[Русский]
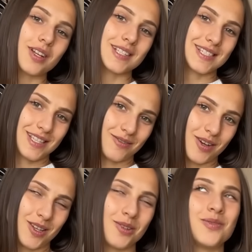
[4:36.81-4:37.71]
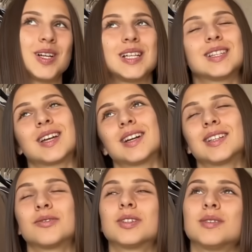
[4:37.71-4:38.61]
красиво, оно выглядит
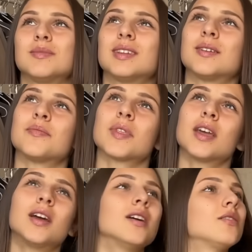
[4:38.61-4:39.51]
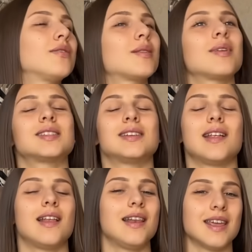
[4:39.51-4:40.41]
как-то вот именно
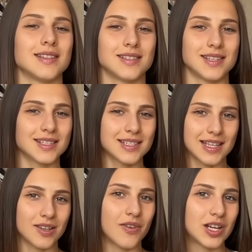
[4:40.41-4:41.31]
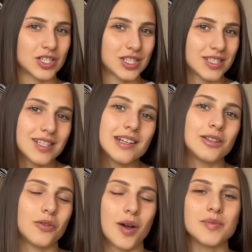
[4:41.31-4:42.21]
формате леди. Если это ваш
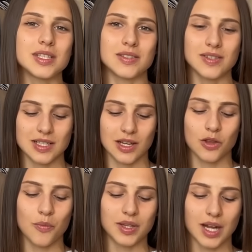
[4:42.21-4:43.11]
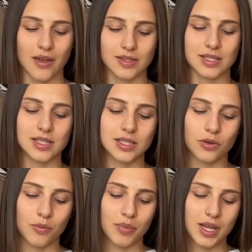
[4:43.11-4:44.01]
стиль, то вам действительно оно понравится. Здесь
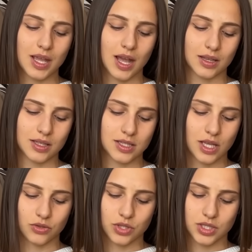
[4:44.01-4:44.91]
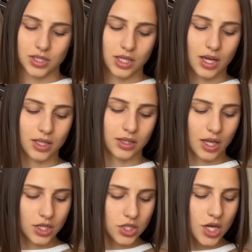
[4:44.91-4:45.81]
такой приятный тянущийся
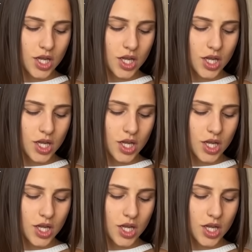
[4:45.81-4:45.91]
трикотаж.